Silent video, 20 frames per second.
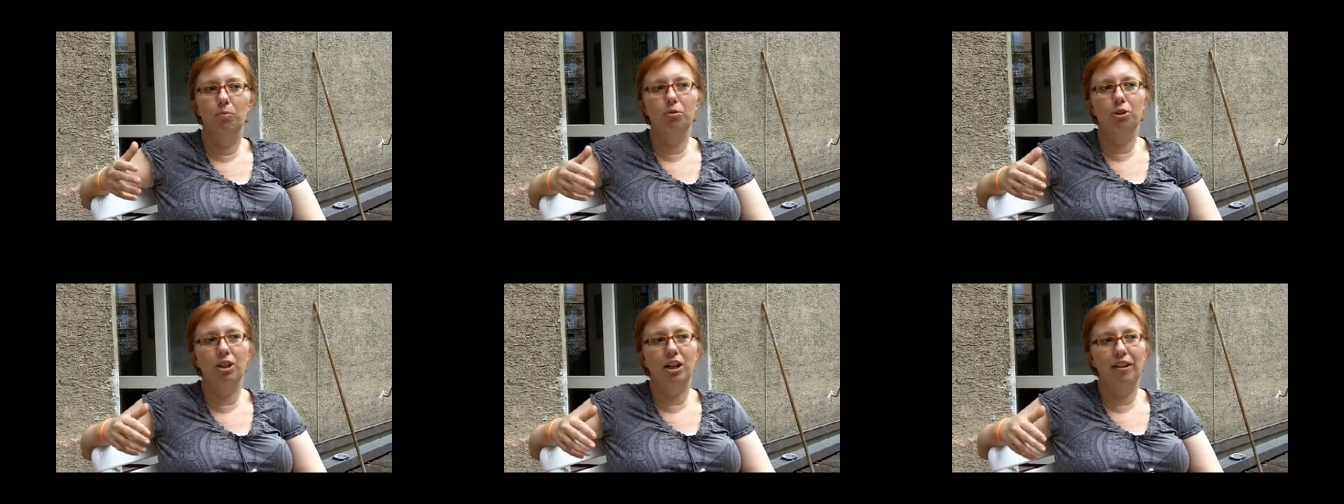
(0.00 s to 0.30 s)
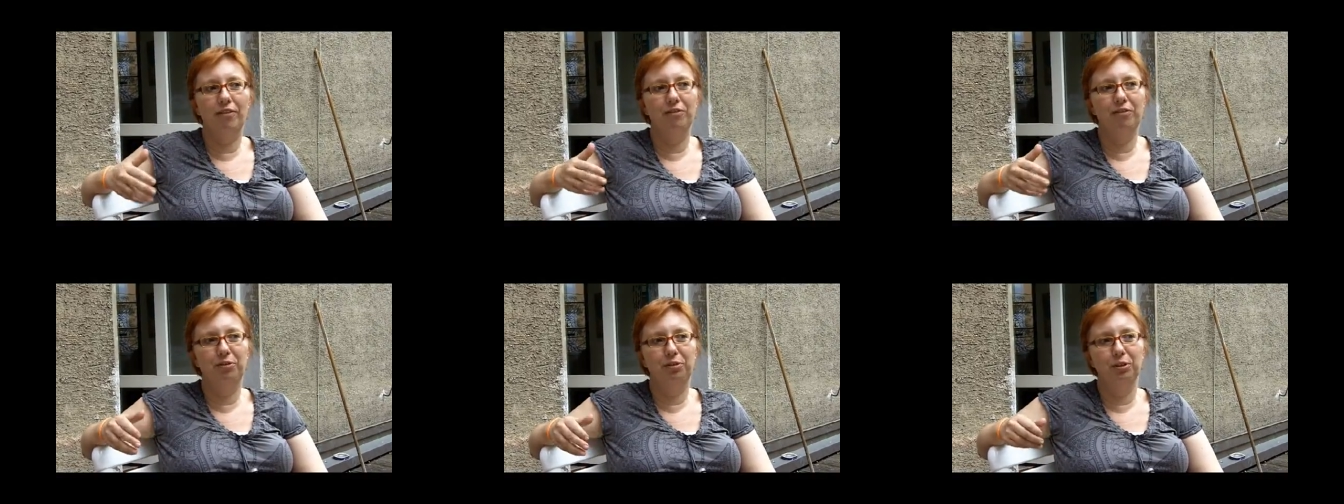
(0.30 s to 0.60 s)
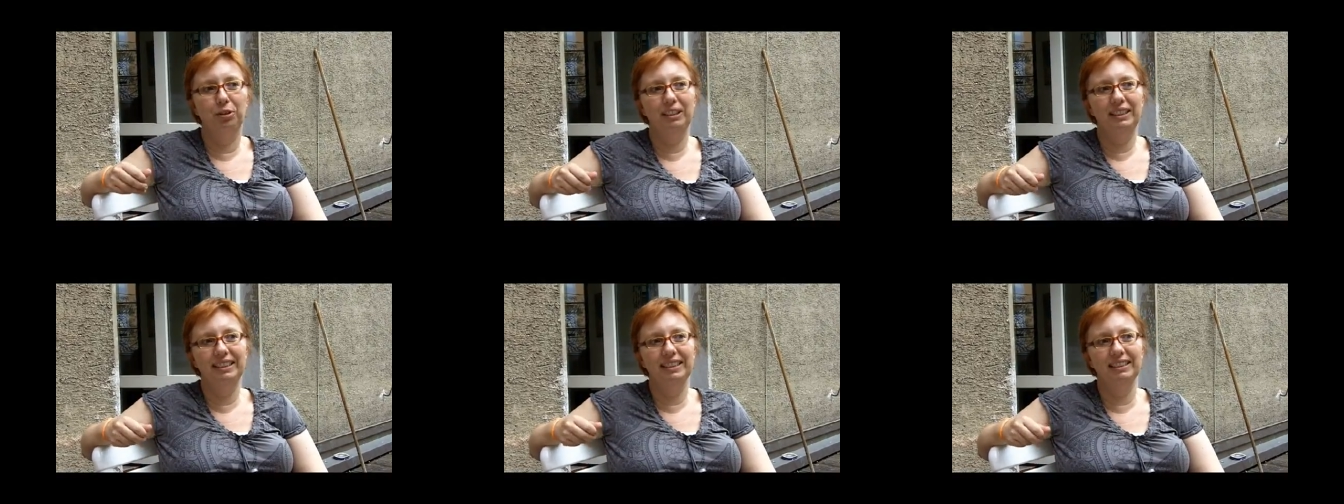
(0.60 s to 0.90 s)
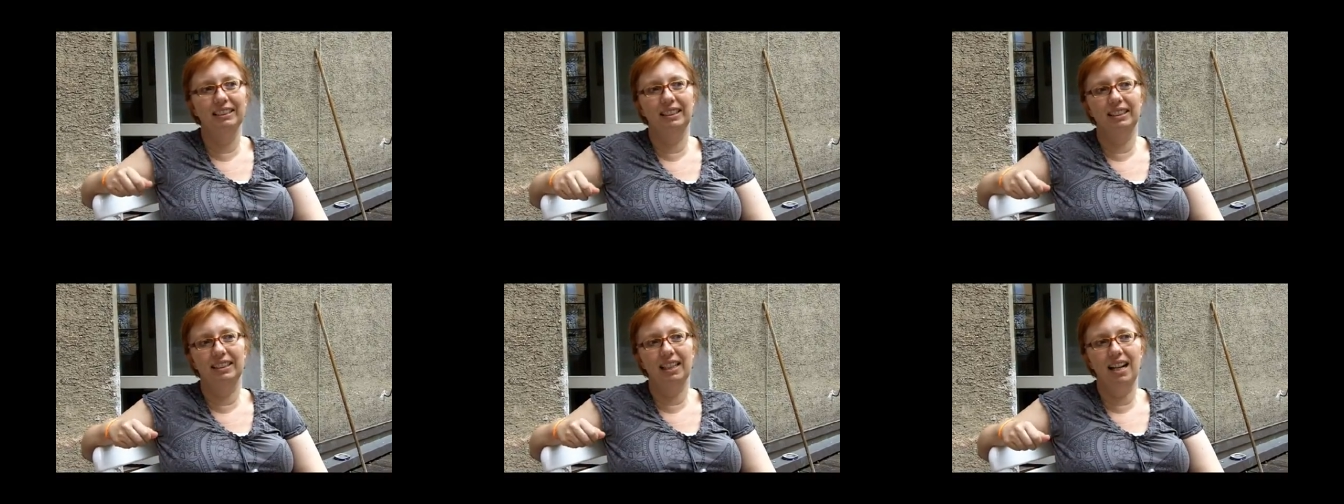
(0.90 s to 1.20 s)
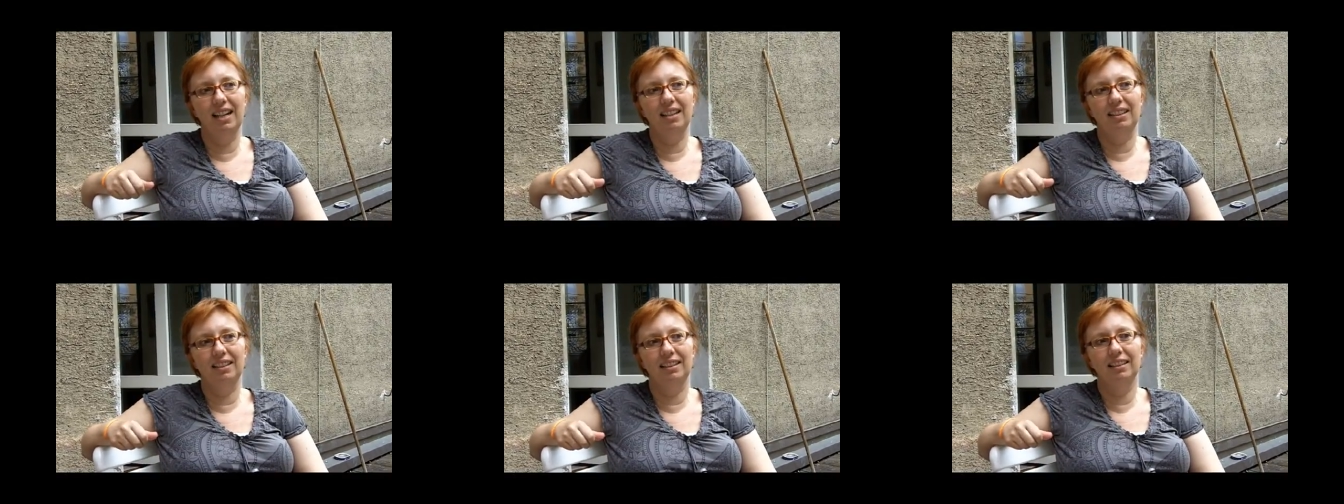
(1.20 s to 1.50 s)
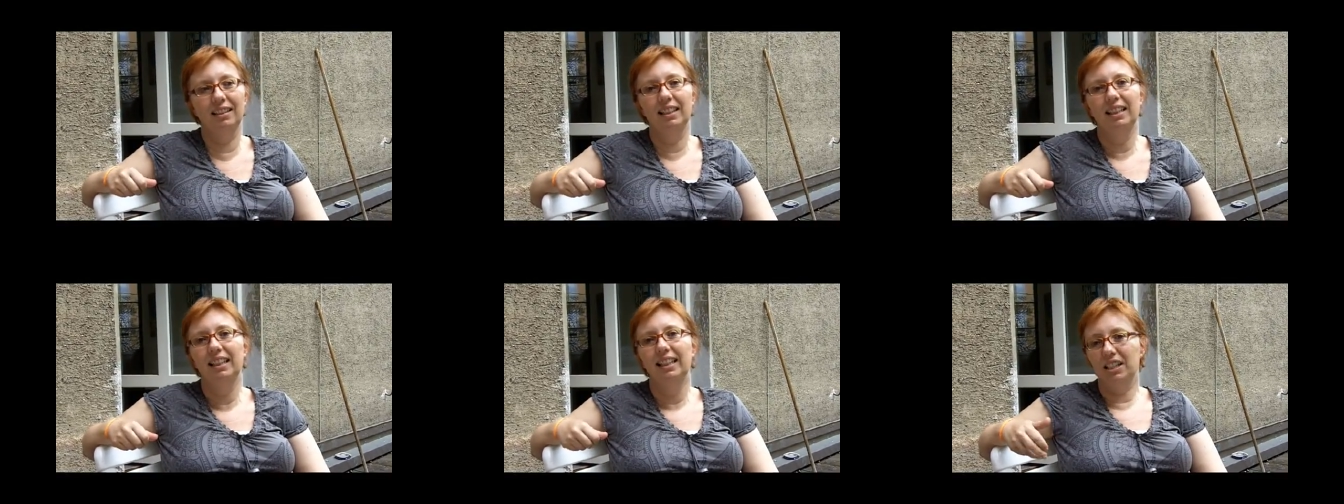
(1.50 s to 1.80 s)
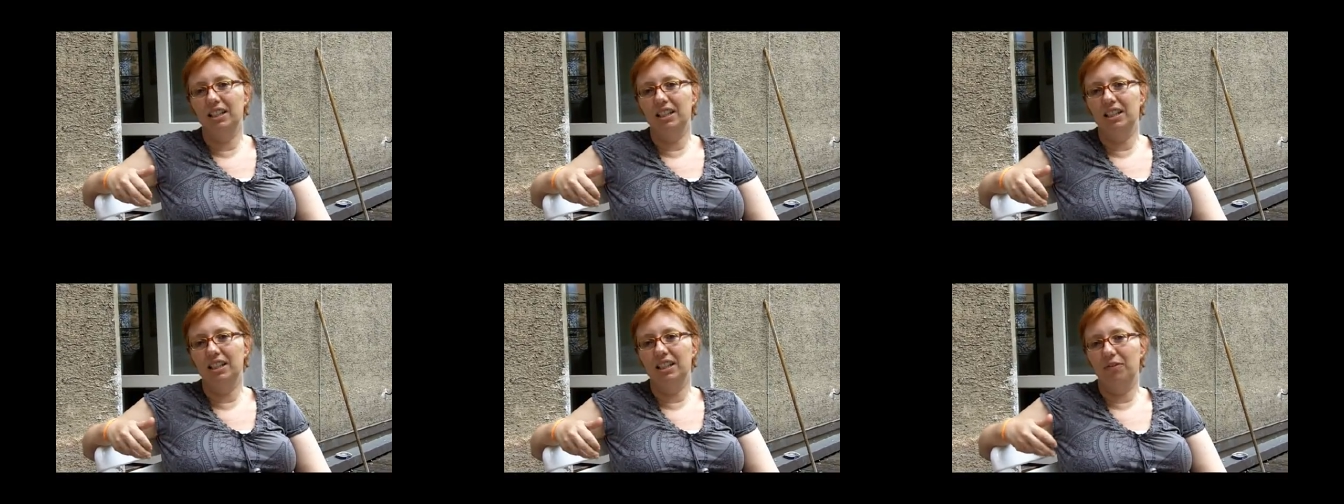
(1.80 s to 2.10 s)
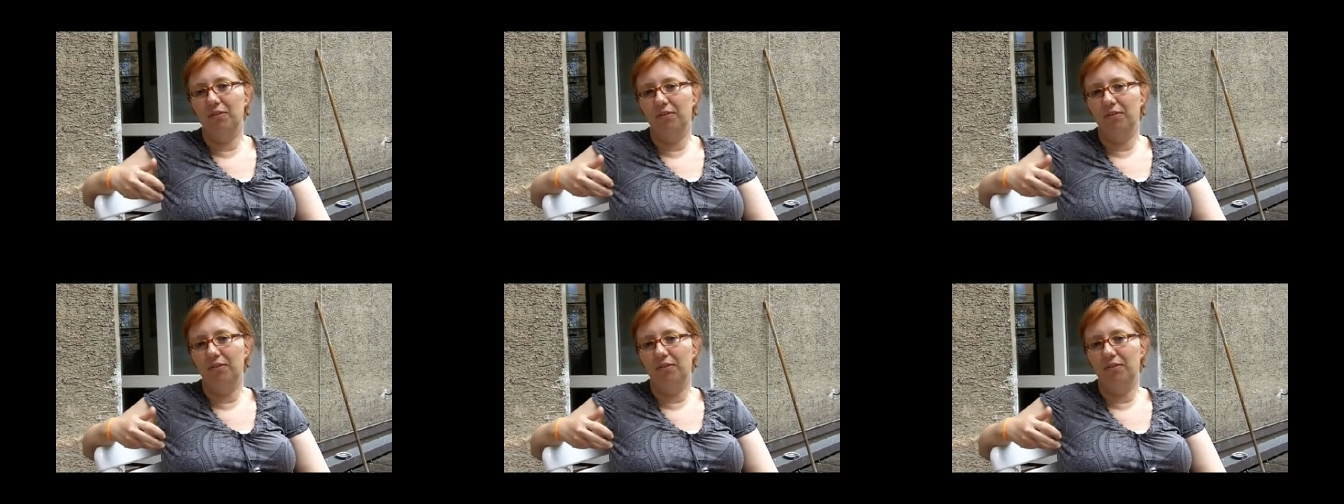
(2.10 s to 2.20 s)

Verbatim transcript: schaffen für diesen Gedanken, dass